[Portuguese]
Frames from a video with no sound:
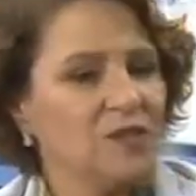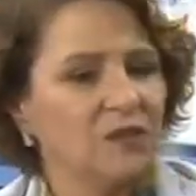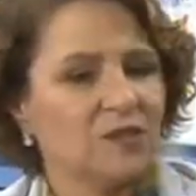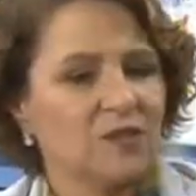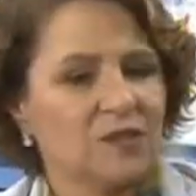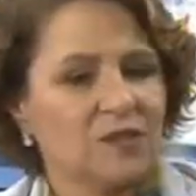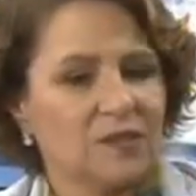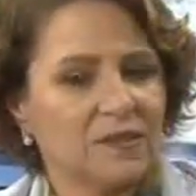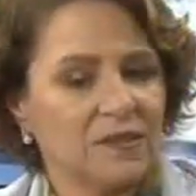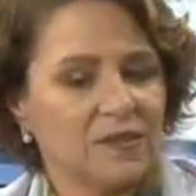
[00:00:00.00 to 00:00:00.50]

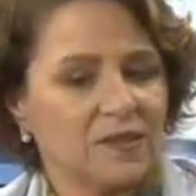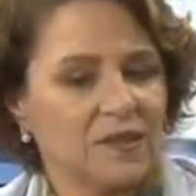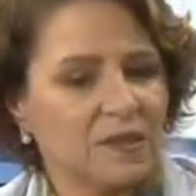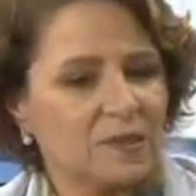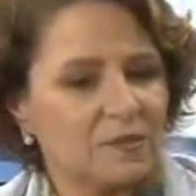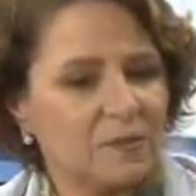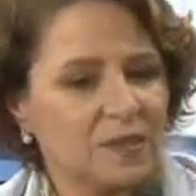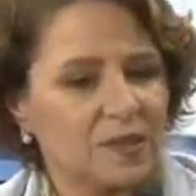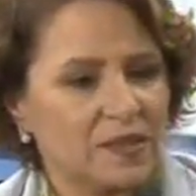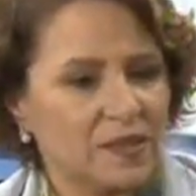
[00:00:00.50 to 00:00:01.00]
Nós
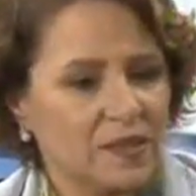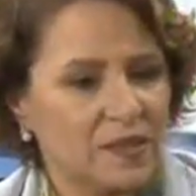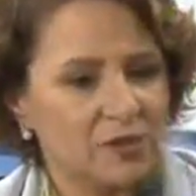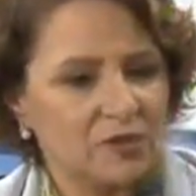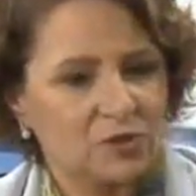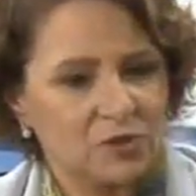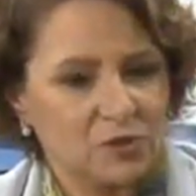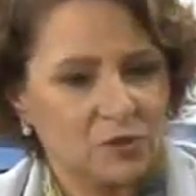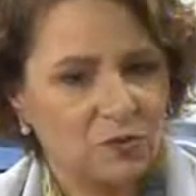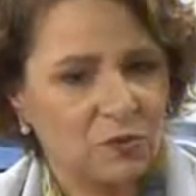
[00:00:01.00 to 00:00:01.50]
entendemos que
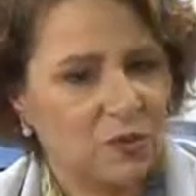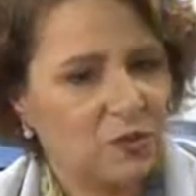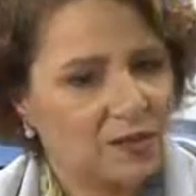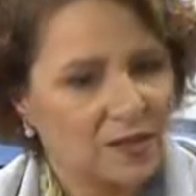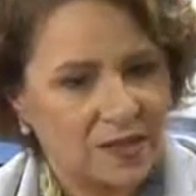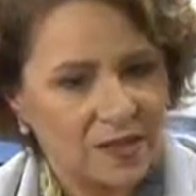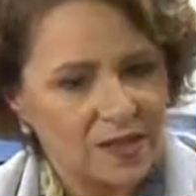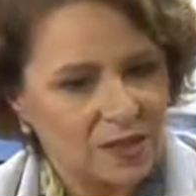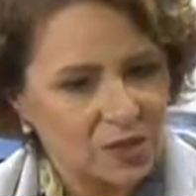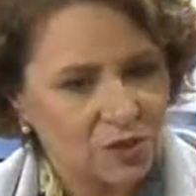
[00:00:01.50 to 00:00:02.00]
dentro de
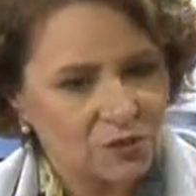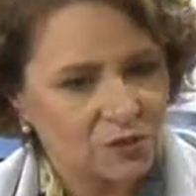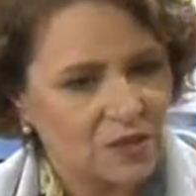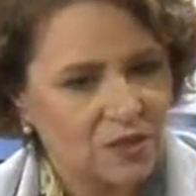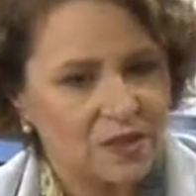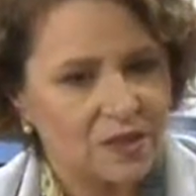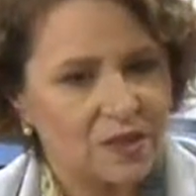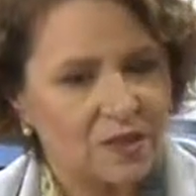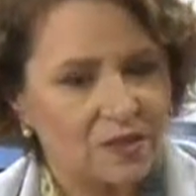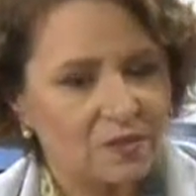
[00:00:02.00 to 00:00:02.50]
qualquer
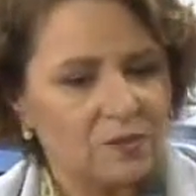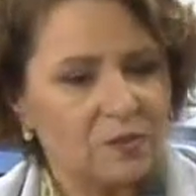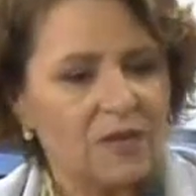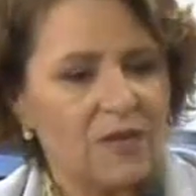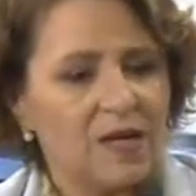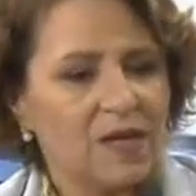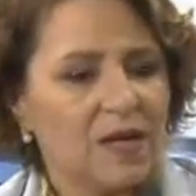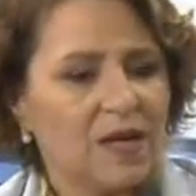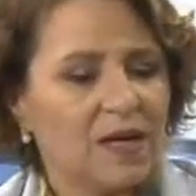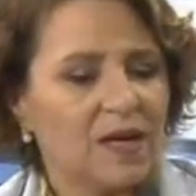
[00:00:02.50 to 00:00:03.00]
instituição,
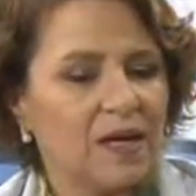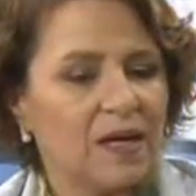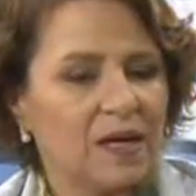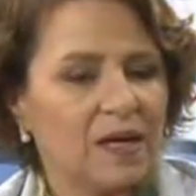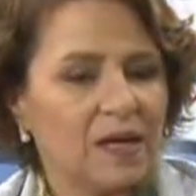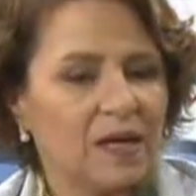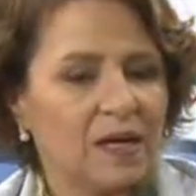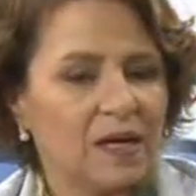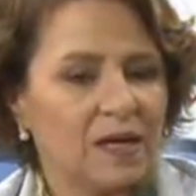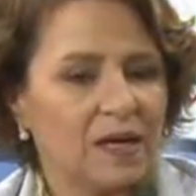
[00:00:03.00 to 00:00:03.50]

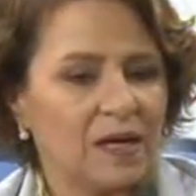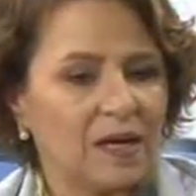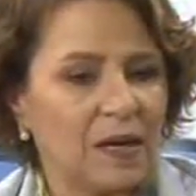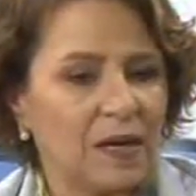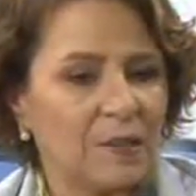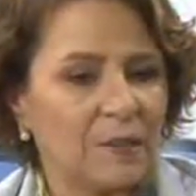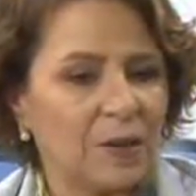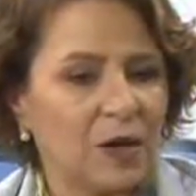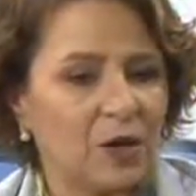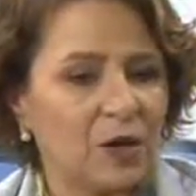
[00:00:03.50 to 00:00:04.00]

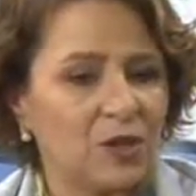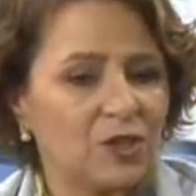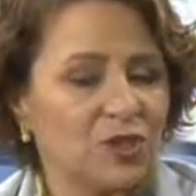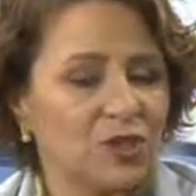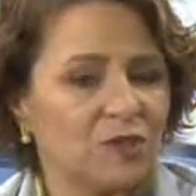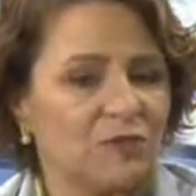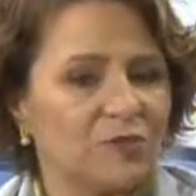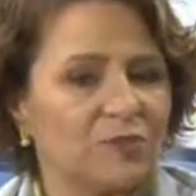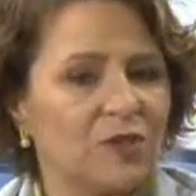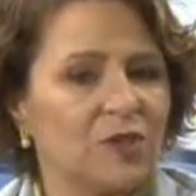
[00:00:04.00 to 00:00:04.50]
a maior
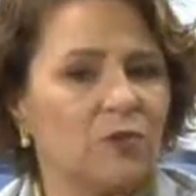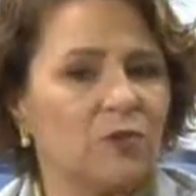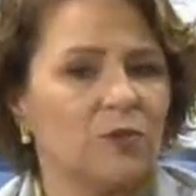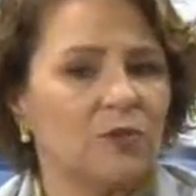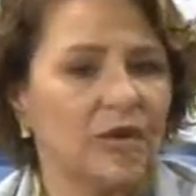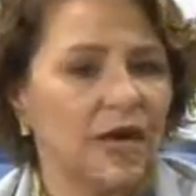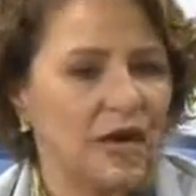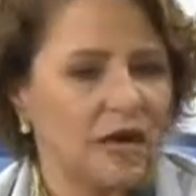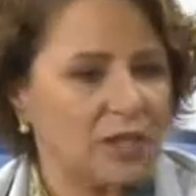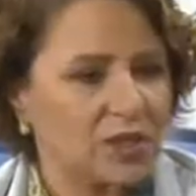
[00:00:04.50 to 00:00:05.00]

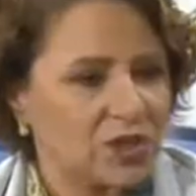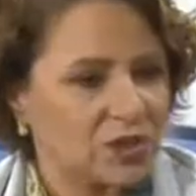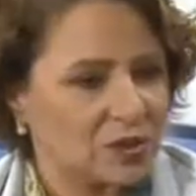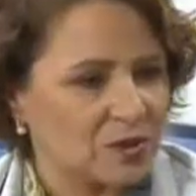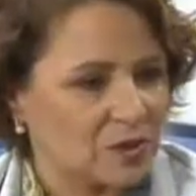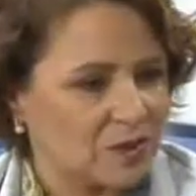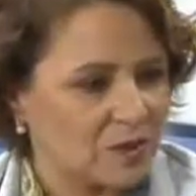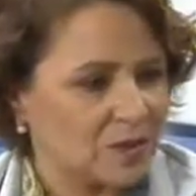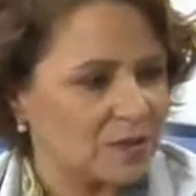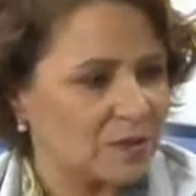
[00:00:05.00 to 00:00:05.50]
dificuldade que
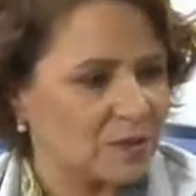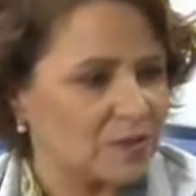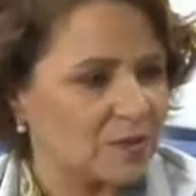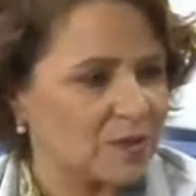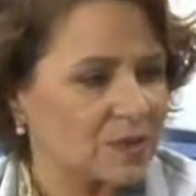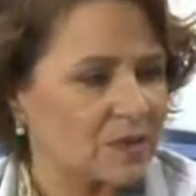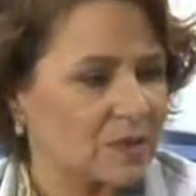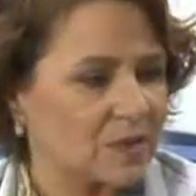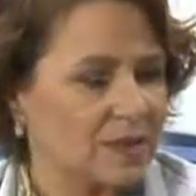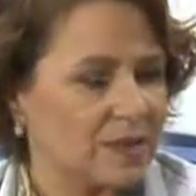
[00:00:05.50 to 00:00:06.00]
nós
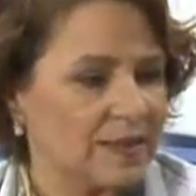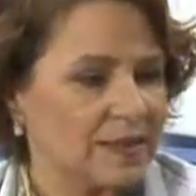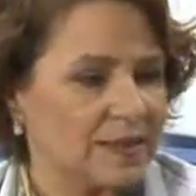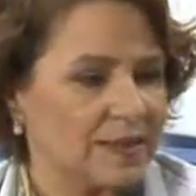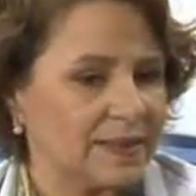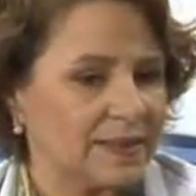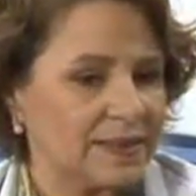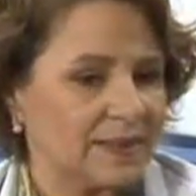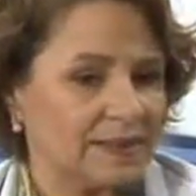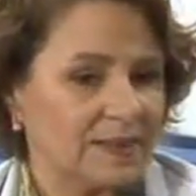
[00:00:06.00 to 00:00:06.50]
temos, é,
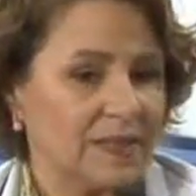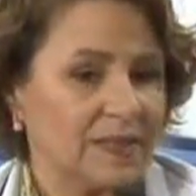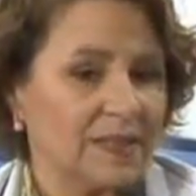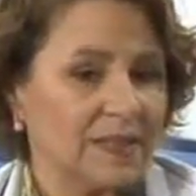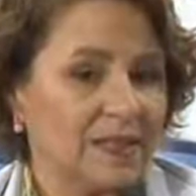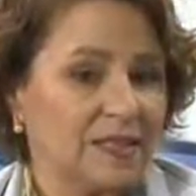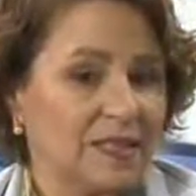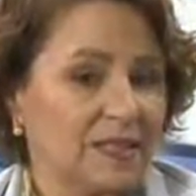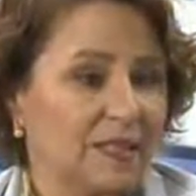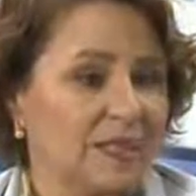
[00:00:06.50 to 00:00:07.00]
é,
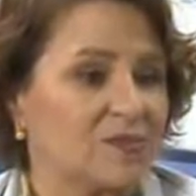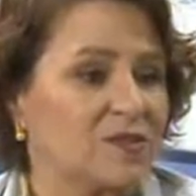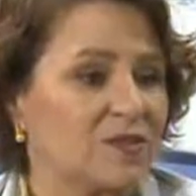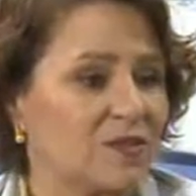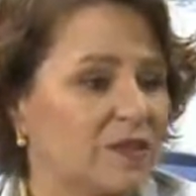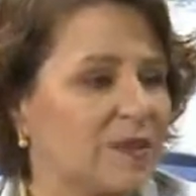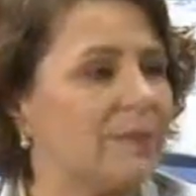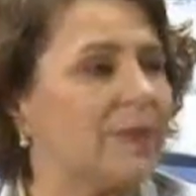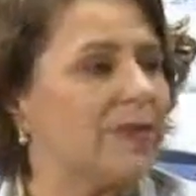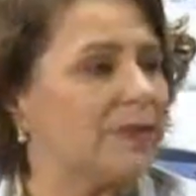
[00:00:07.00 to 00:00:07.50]
que tem nos
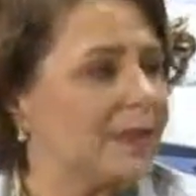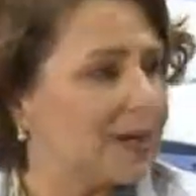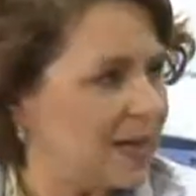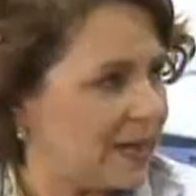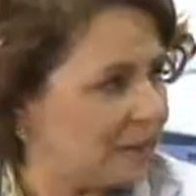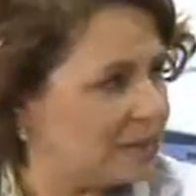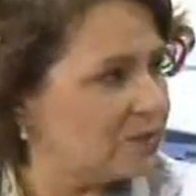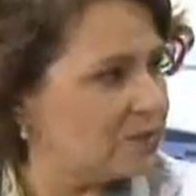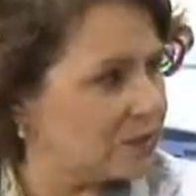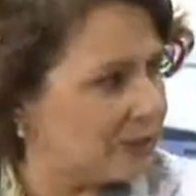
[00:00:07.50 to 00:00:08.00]

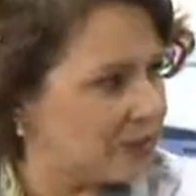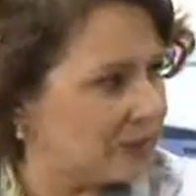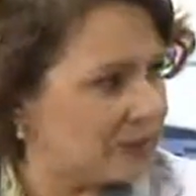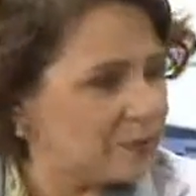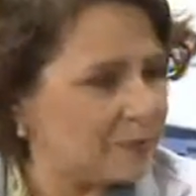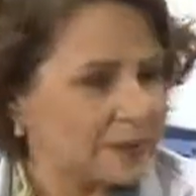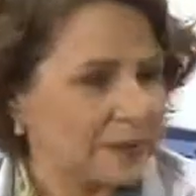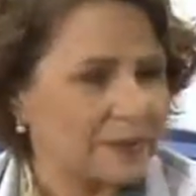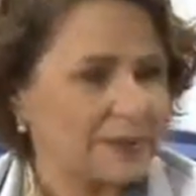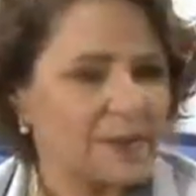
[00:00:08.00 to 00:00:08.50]
demandado né,
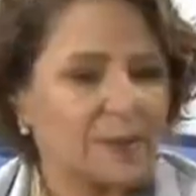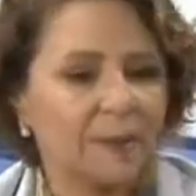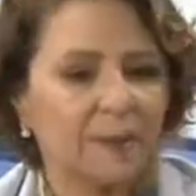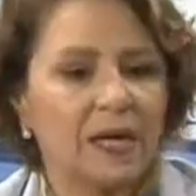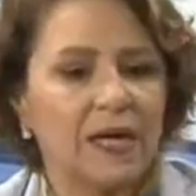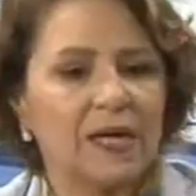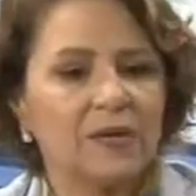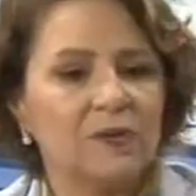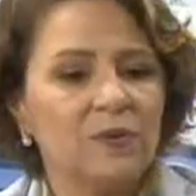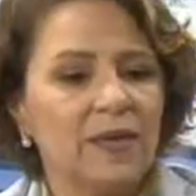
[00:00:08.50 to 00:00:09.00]
para
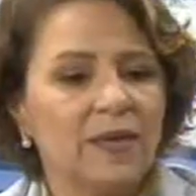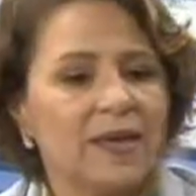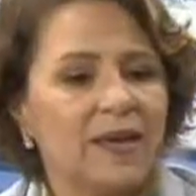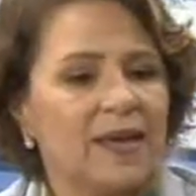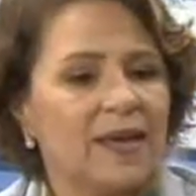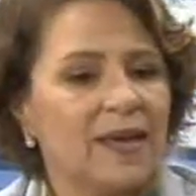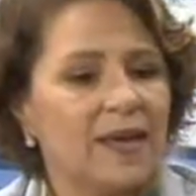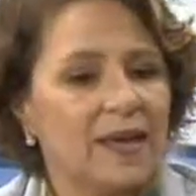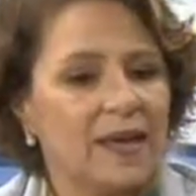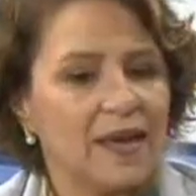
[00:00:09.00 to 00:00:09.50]
trabalho,
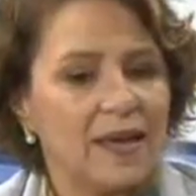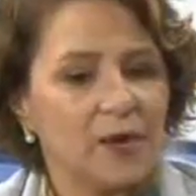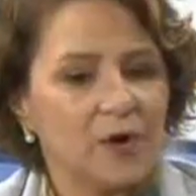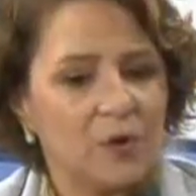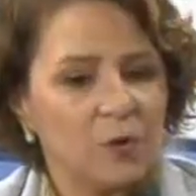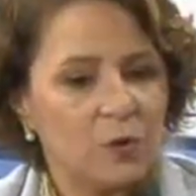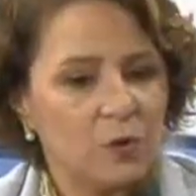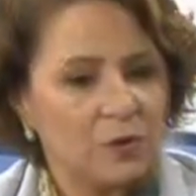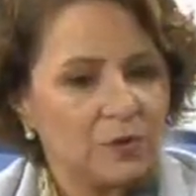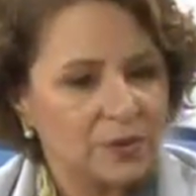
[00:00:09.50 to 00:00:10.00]
é a
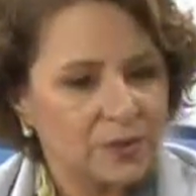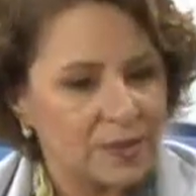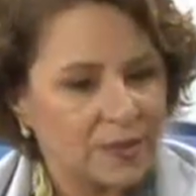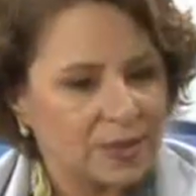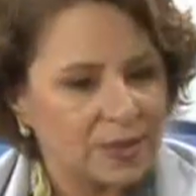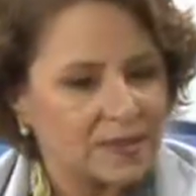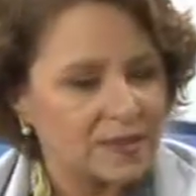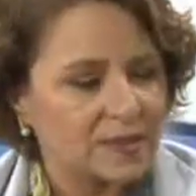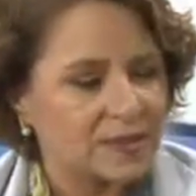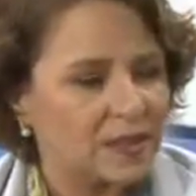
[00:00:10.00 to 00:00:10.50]

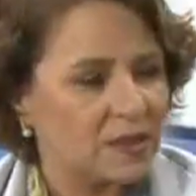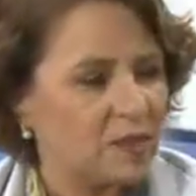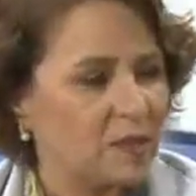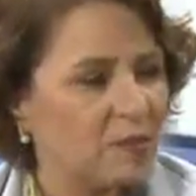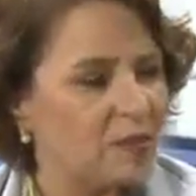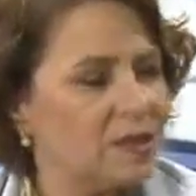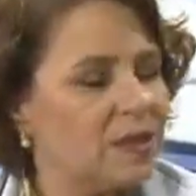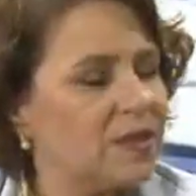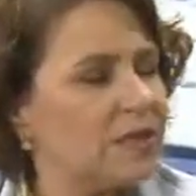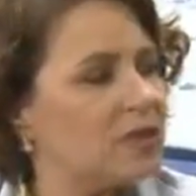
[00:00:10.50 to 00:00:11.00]

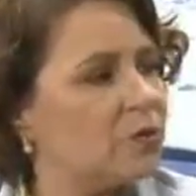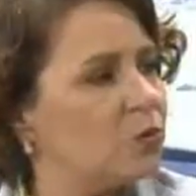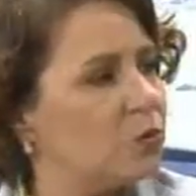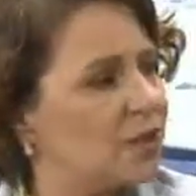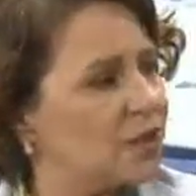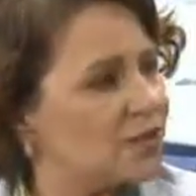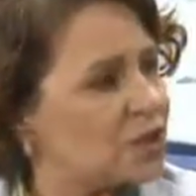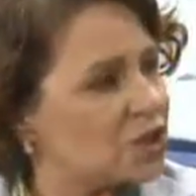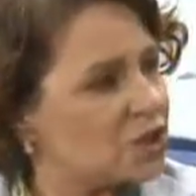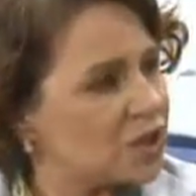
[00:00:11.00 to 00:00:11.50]
comunicação, o
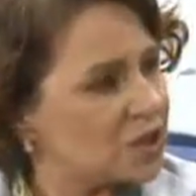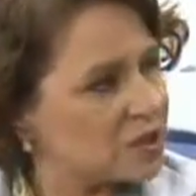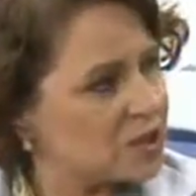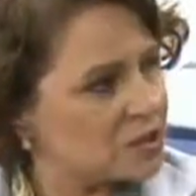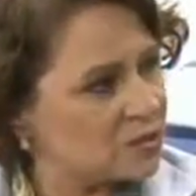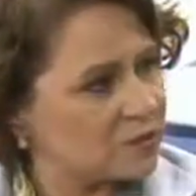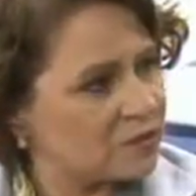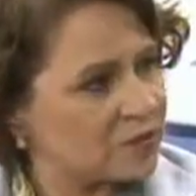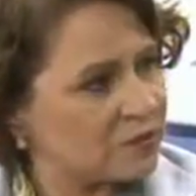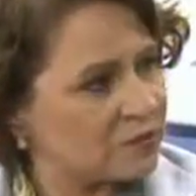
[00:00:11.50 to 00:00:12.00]
registro da